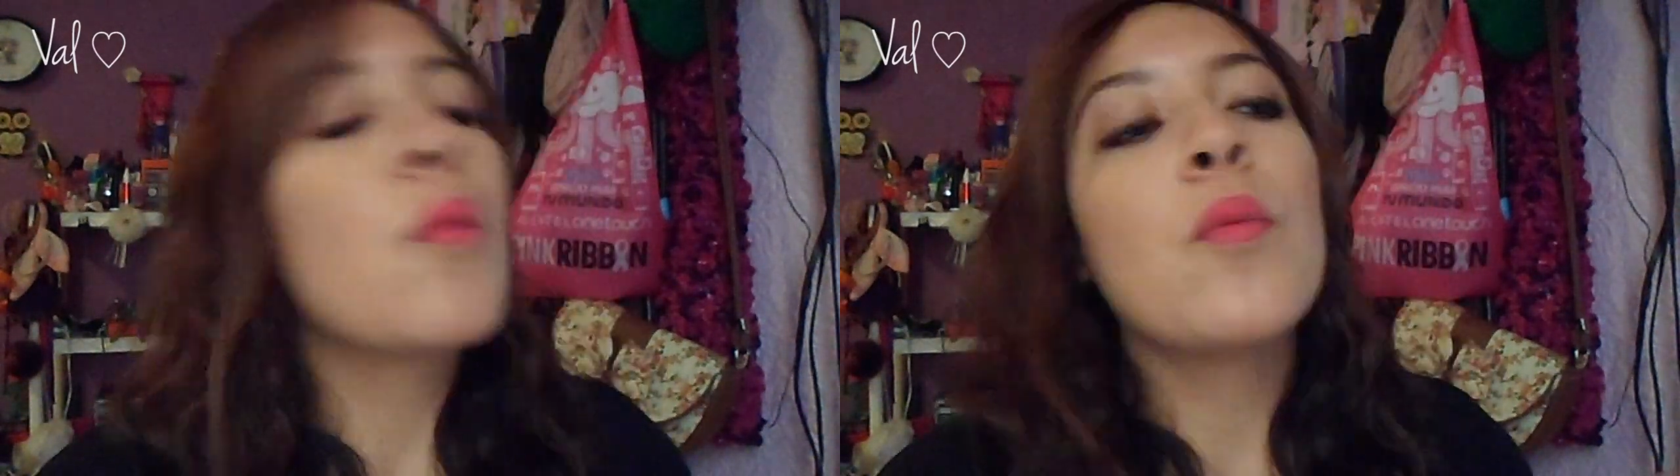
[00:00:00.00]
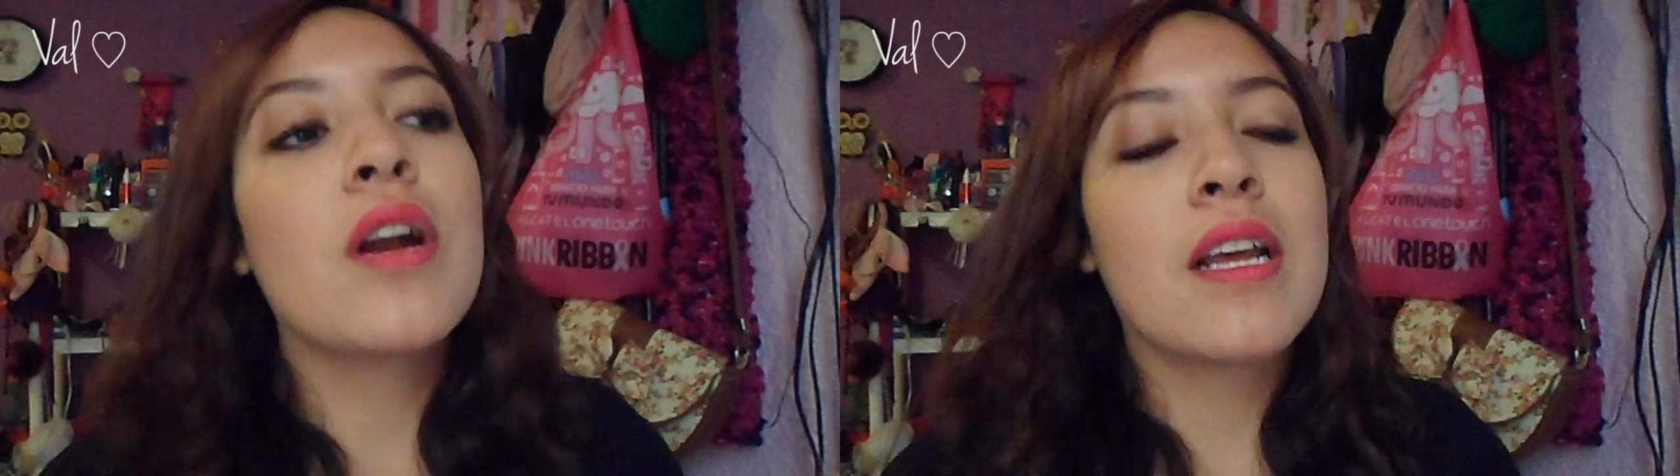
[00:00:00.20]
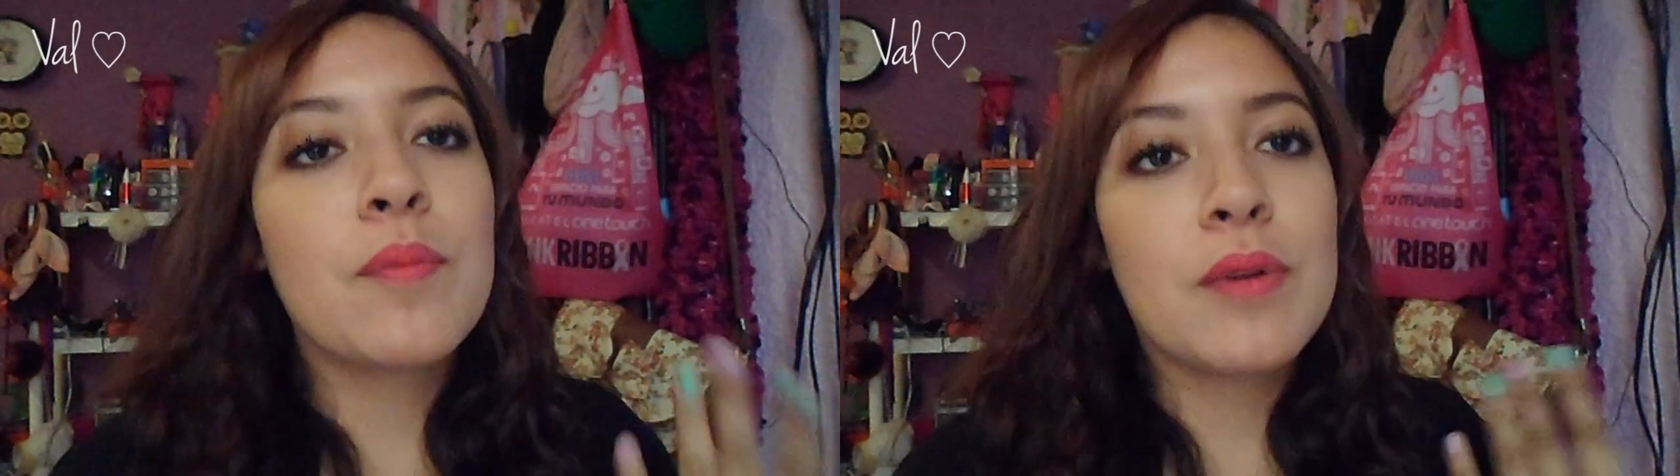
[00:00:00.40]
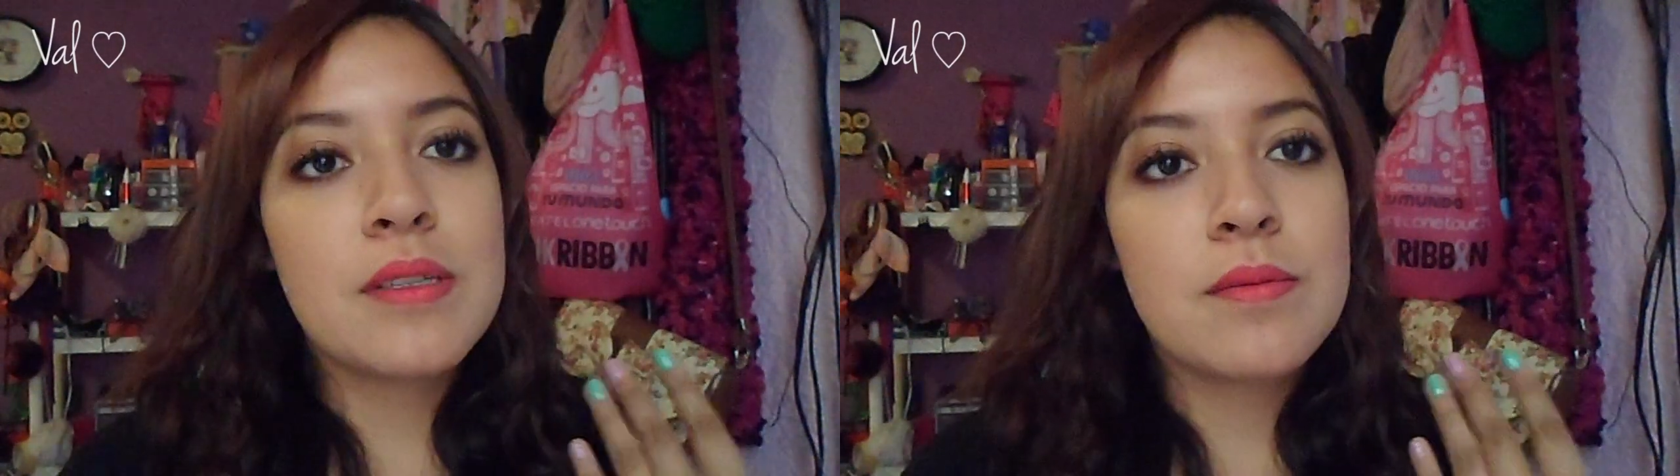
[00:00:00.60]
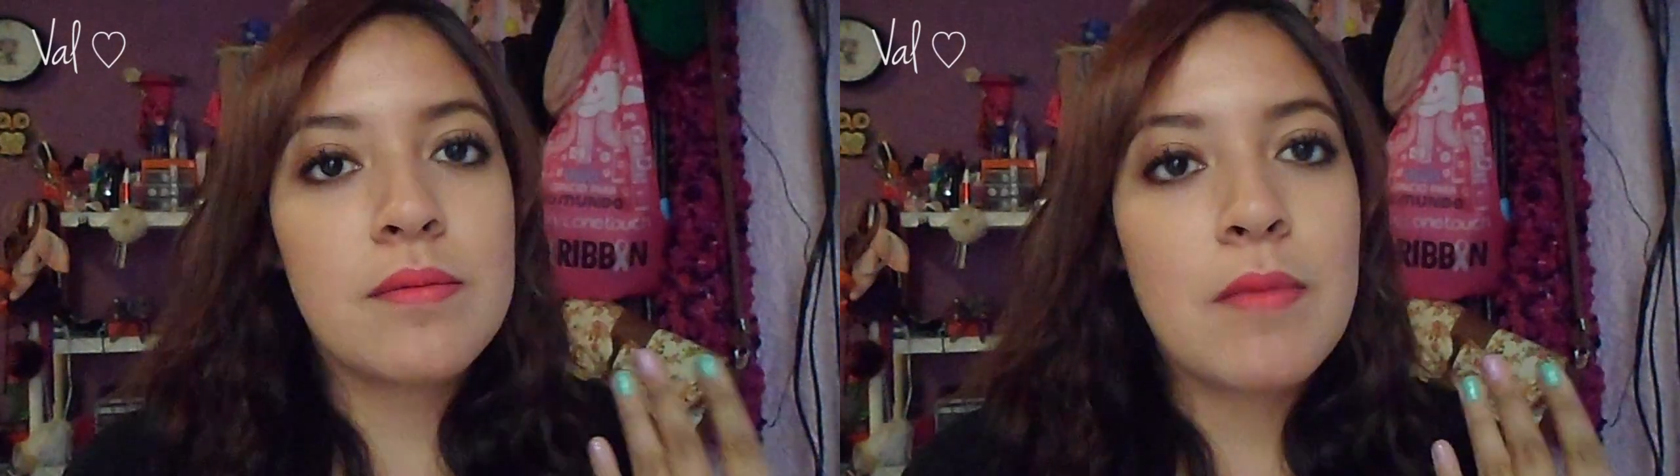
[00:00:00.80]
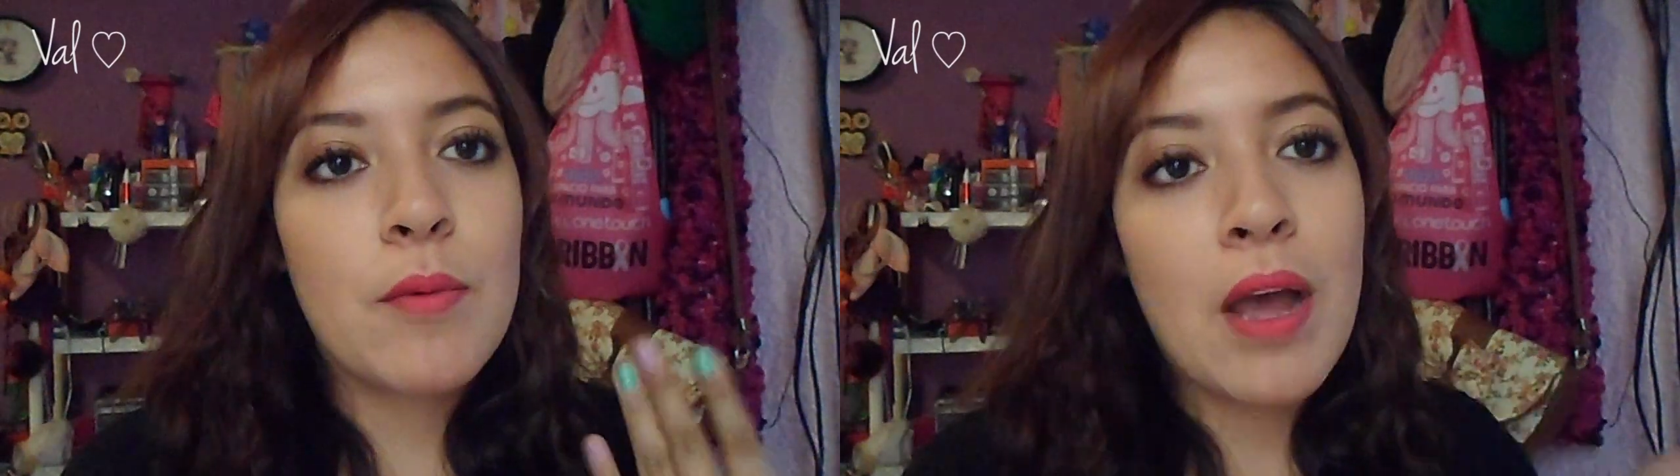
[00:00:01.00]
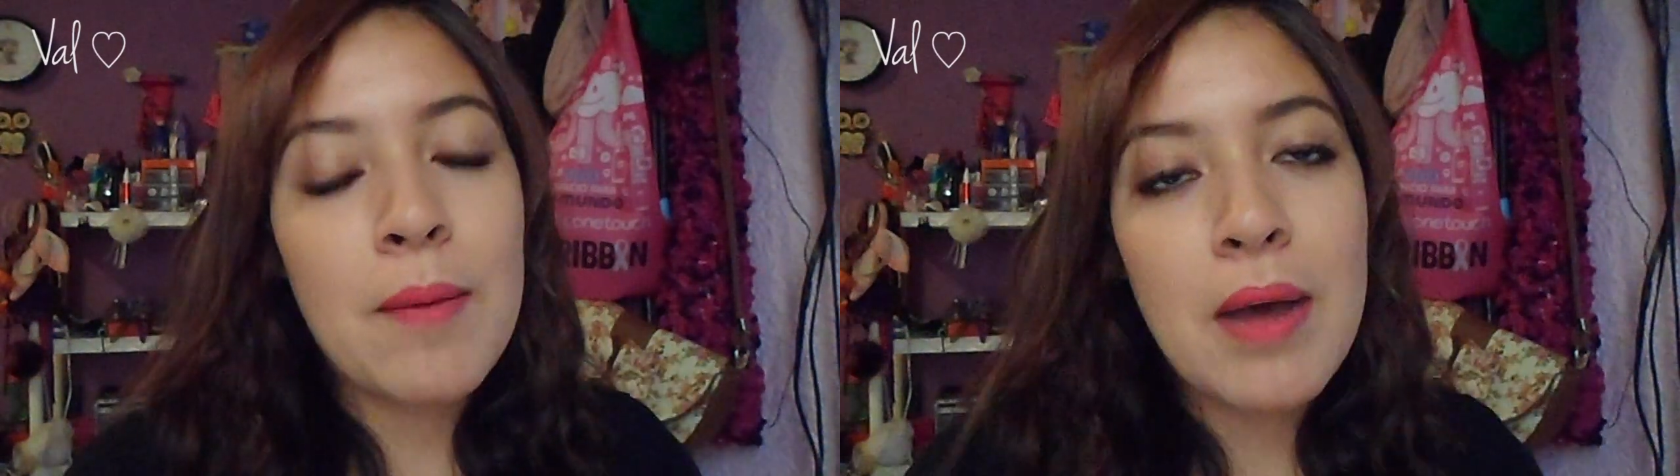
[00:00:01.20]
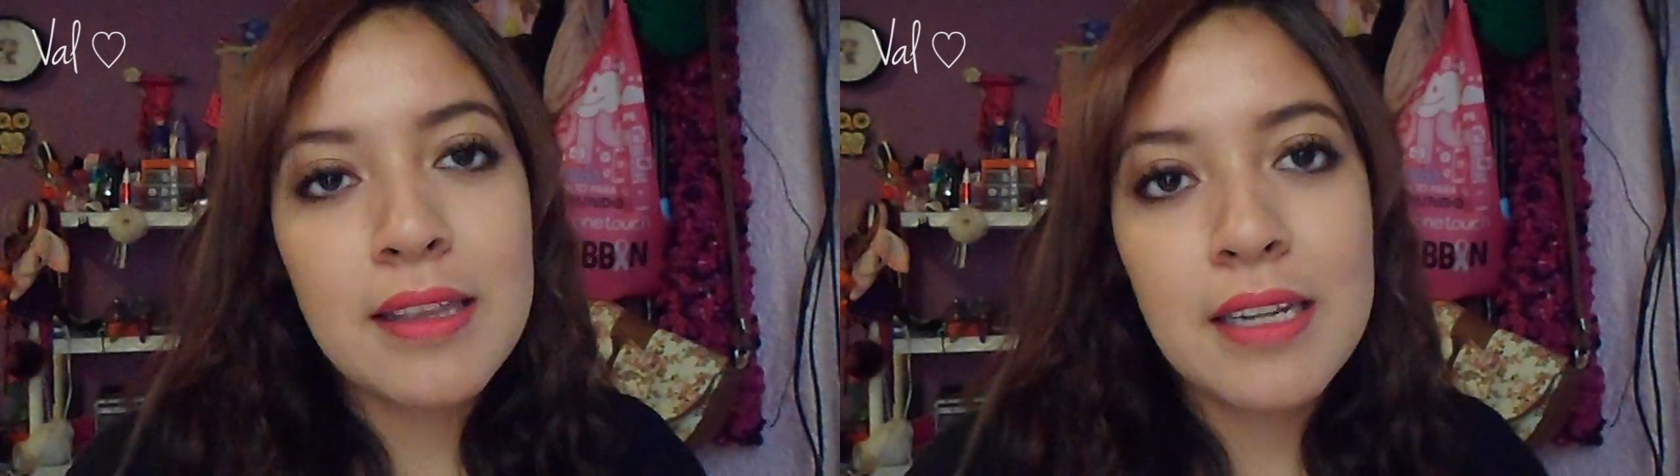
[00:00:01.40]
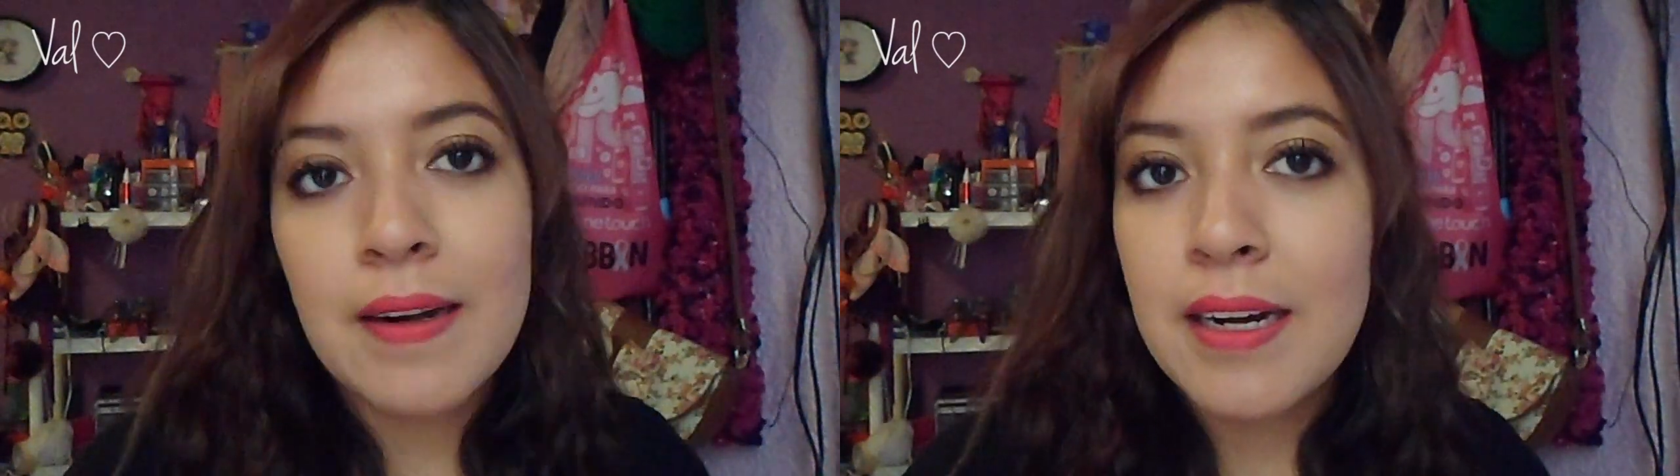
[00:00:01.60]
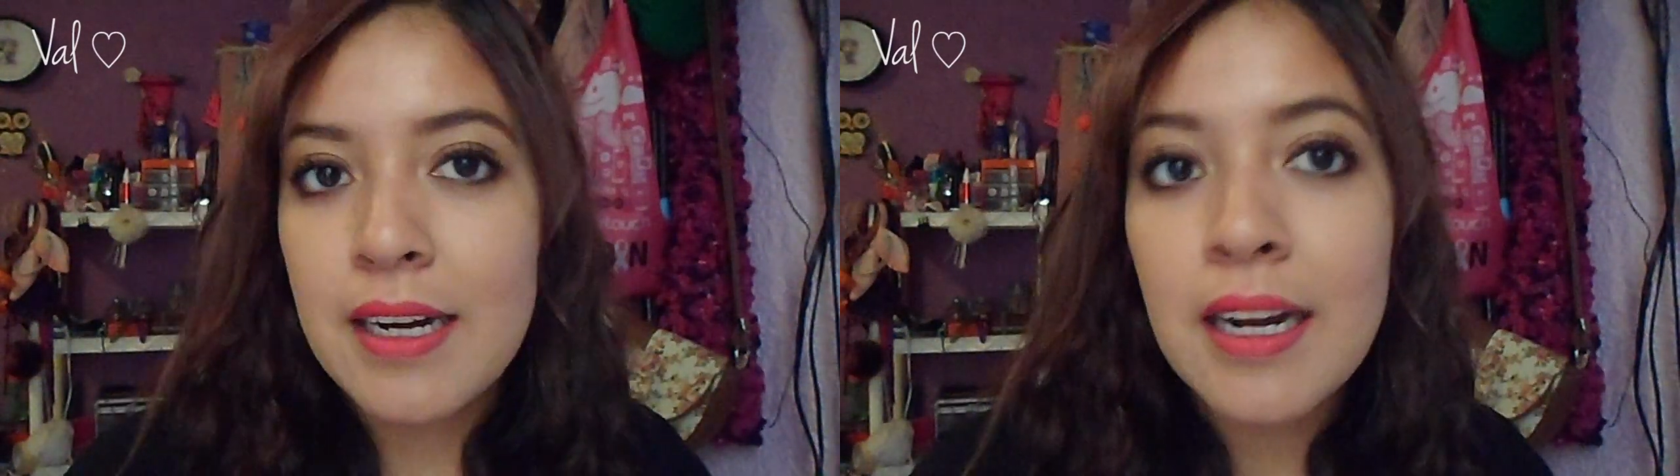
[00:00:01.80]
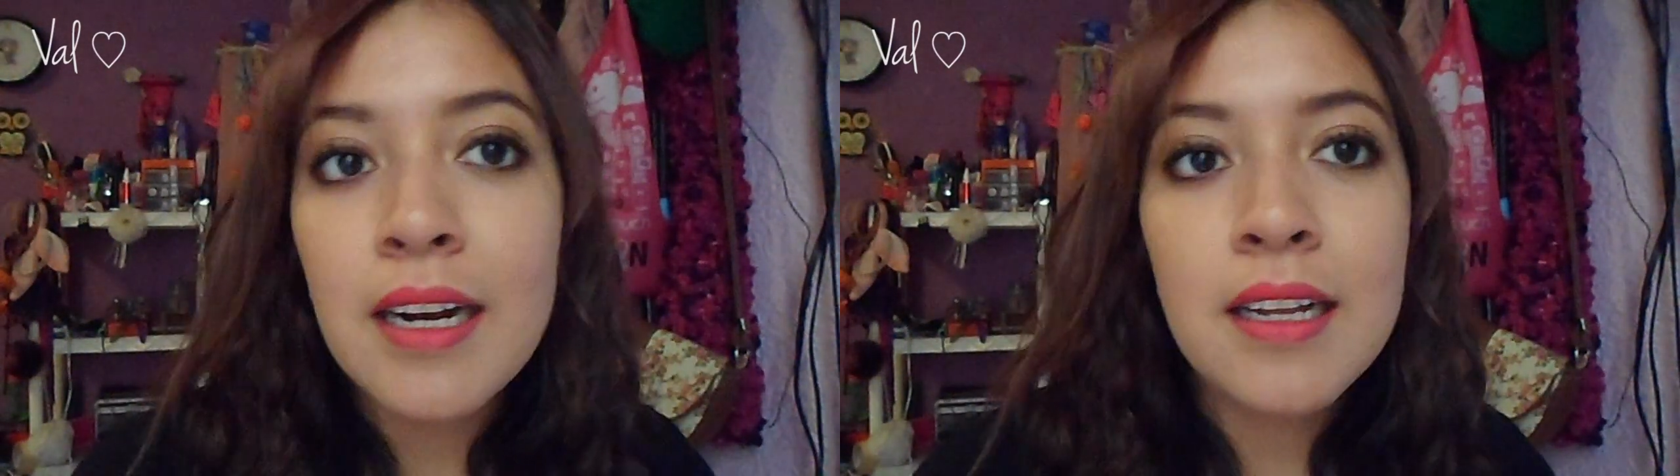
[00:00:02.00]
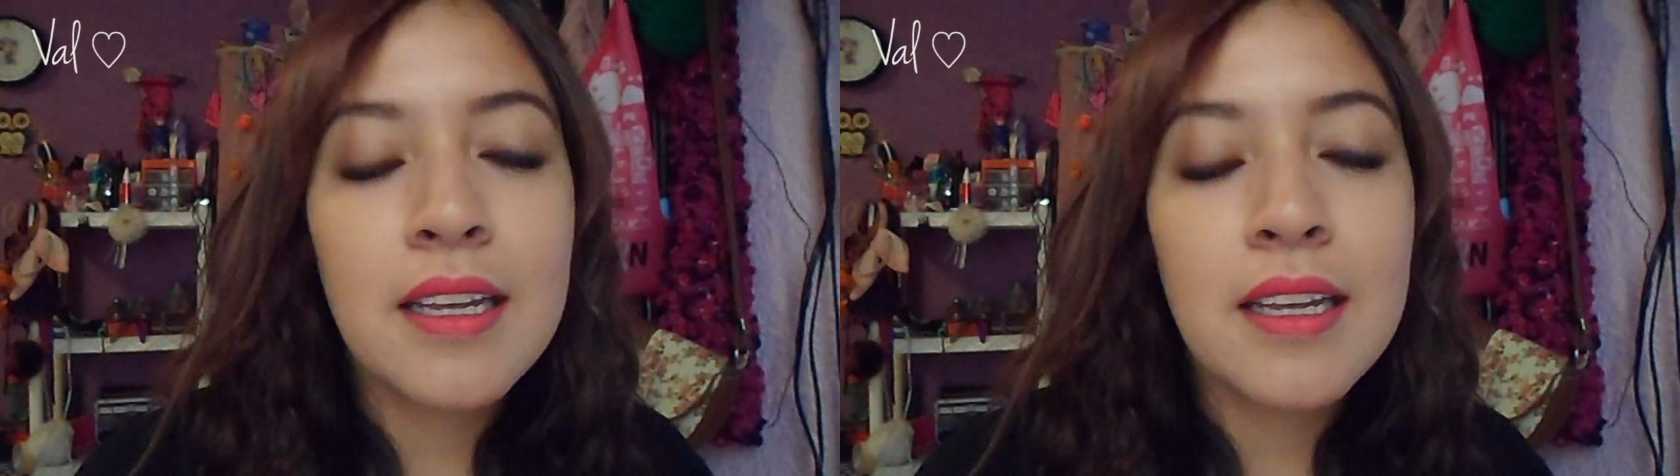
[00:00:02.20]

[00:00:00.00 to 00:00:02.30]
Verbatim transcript: porque pues voy a, trabajar